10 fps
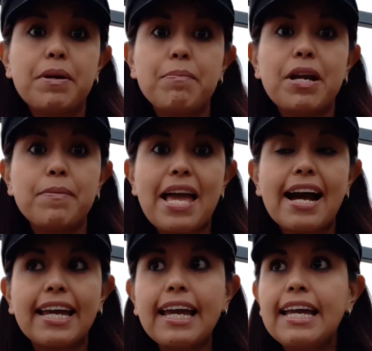primer
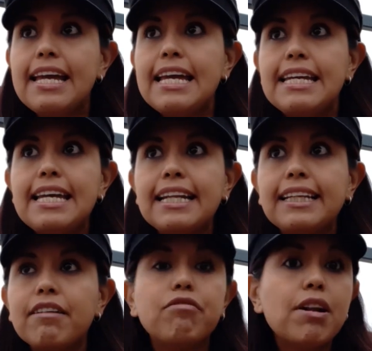viaje, y es
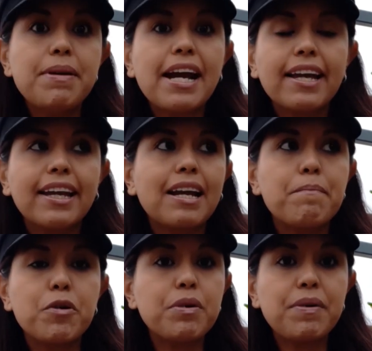que fue el viaje que
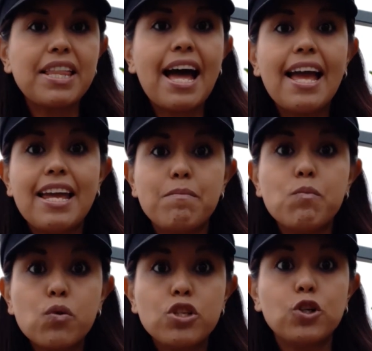cambió mi vida en
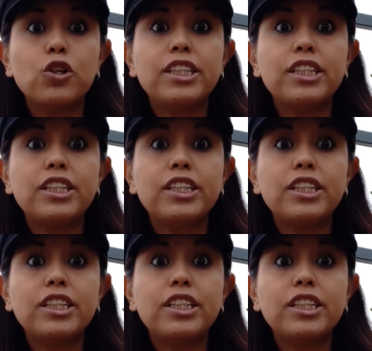muchos